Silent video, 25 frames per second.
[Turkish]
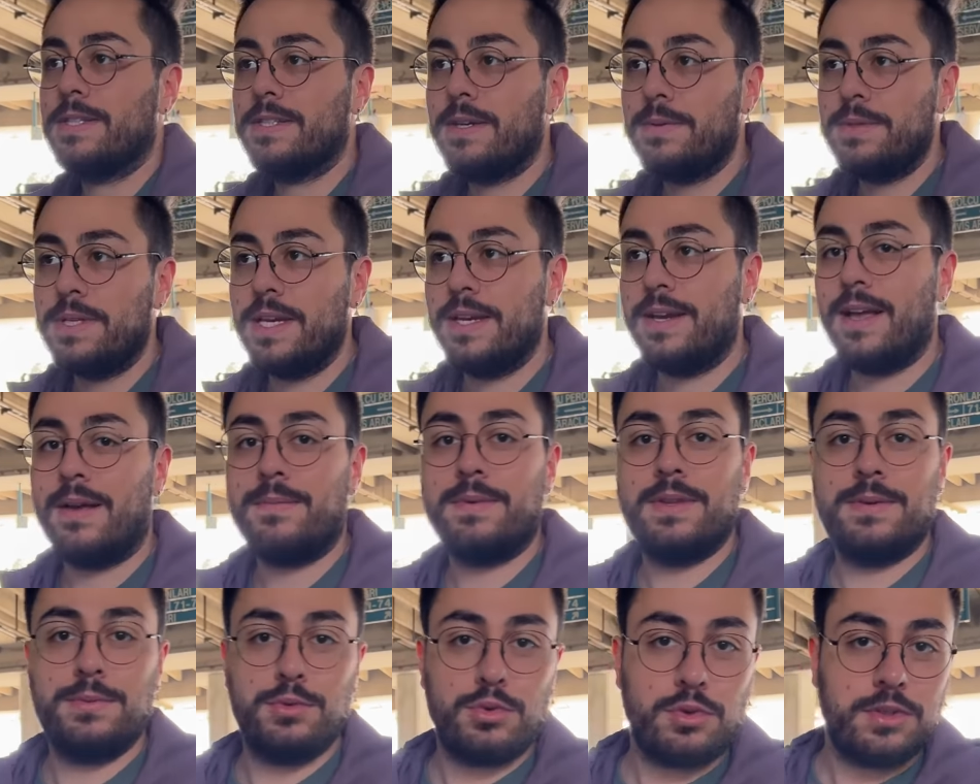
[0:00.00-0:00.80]
Başka bir şey
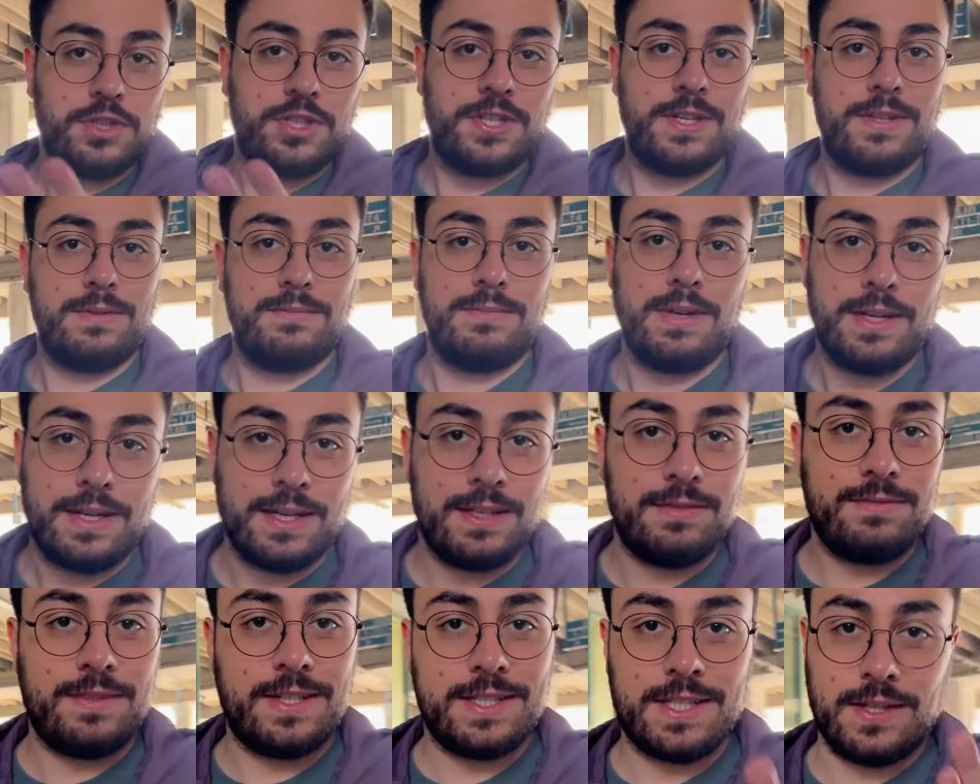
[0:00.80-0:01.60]
kalmadı. Bir dolaşalım
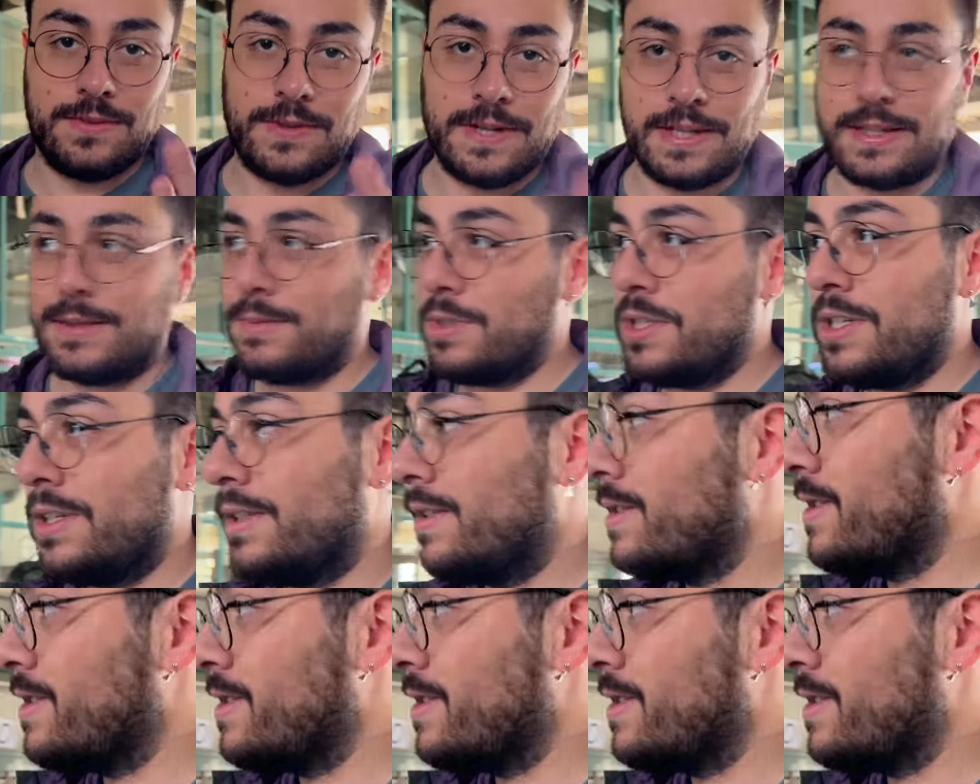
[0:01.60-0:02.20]
bakalım. Varsa farklı bir şey